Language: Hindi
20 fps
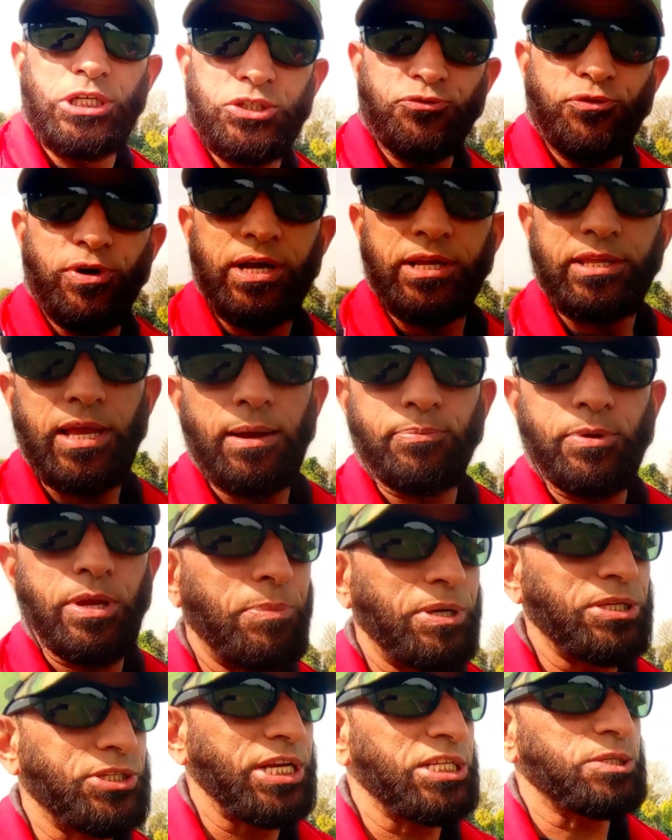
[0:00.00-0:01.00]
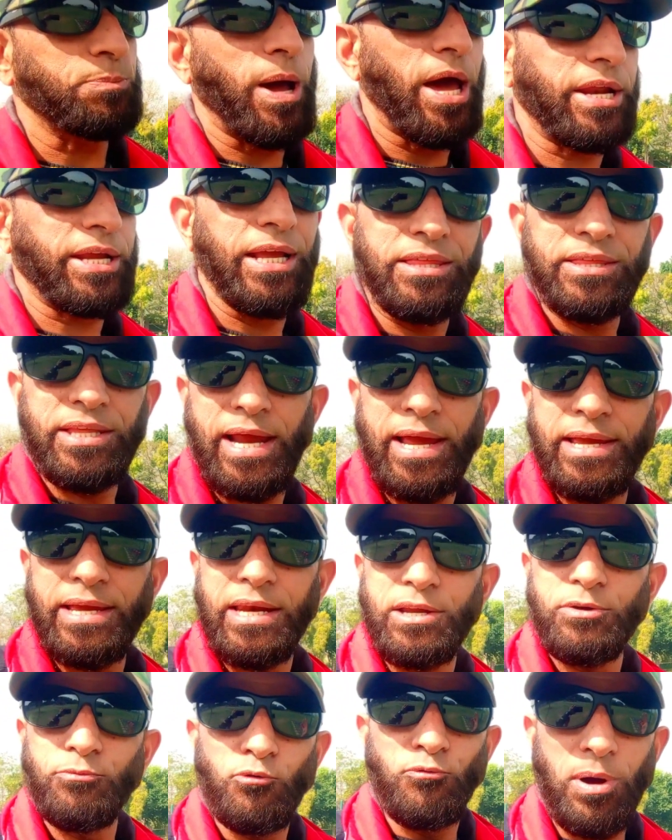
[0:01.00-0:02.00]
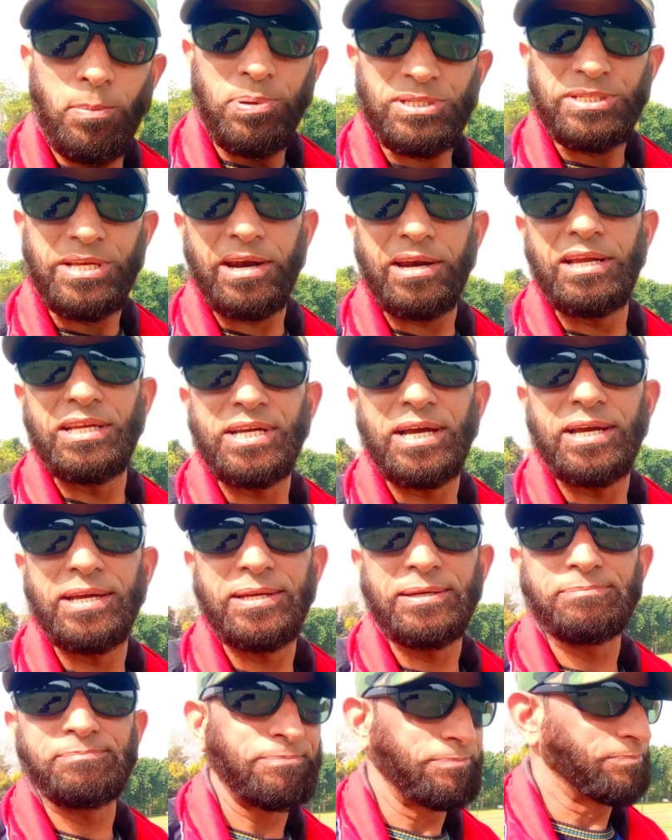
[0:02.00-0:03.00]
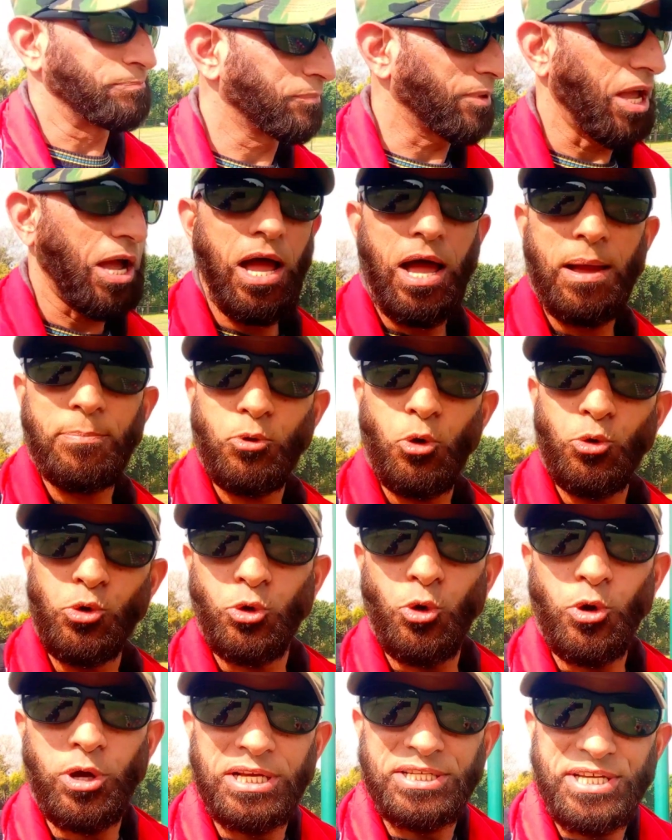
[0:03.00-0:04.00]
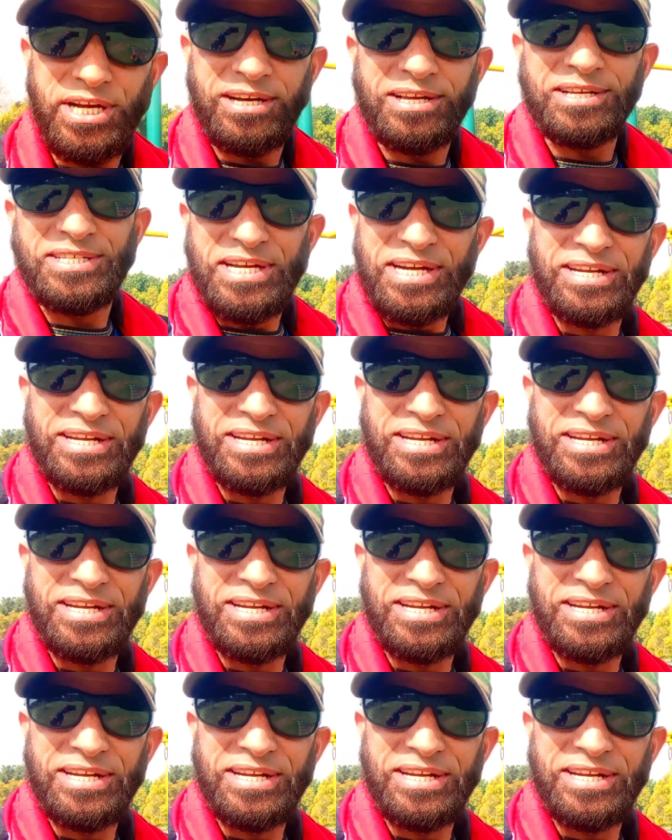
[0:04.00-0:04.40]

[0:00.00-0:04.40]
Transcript: जिस वक्त आपके बच्चे इस पार्क के अंदर आएंगे नहीं वो वापस घर नहीं जाएंगे आपको उनको घसीट